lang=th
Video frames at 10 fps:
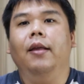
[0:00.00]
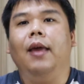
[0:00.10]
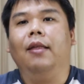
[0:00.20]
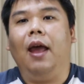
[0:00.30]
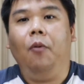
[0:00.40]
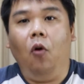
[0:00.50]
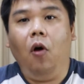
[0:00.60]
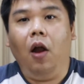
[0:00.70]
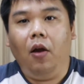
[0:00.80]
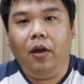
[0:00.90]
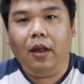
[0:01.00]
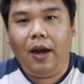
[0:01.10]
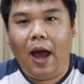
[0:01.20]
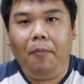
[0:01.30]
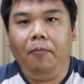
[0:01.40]
จะใส่ผงก่อนแล้วค่อยใส่
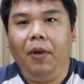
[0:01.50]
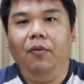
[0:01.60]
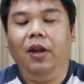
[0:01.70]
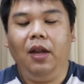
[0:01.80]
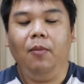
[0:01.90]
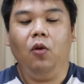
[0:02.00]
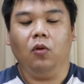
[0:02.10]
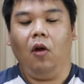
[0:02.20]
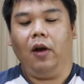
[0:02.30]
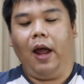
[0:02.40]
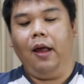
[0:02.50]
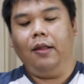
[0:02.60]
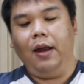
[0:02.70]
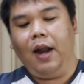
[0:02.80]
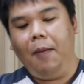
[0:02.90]
น้ำเป็นวิธีที่ไม่ถูกต้องนะ
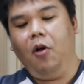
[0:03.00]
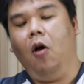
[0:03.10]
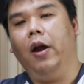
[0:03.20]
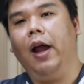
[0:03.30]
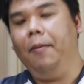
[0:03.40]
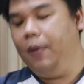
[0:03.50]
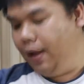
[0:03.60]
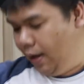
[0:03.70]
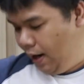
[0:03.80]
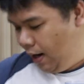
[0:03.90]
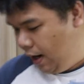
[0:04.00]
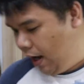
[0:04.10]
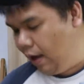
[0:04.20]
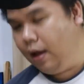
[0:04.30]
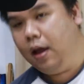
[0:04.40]
ใส่น้ำก่อนครับ หลังจากนั้นเนี่ย